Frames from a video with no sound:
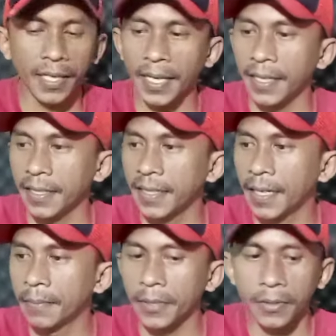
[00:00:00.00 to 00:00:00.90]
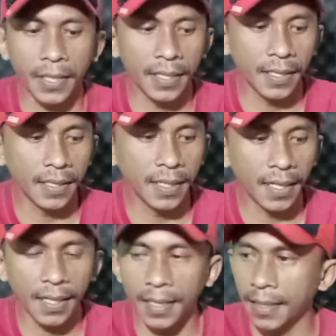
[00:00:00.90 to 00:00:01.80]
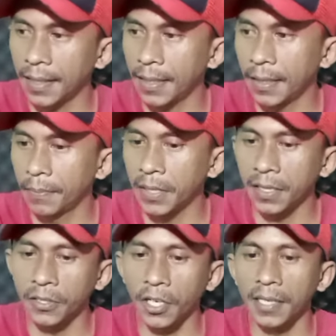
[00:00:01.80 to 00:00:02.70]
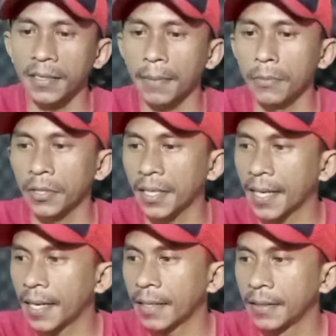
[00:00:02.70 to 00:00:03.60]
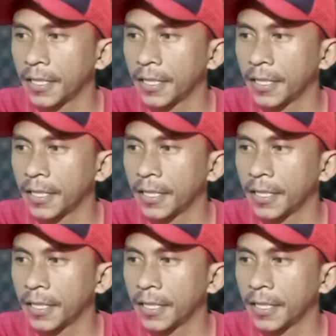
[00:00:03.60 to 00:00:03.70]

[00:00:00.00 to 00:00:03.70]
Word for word: Oke, okay, ini dia bentukannya. Dia uh, middle joint sambung tengah,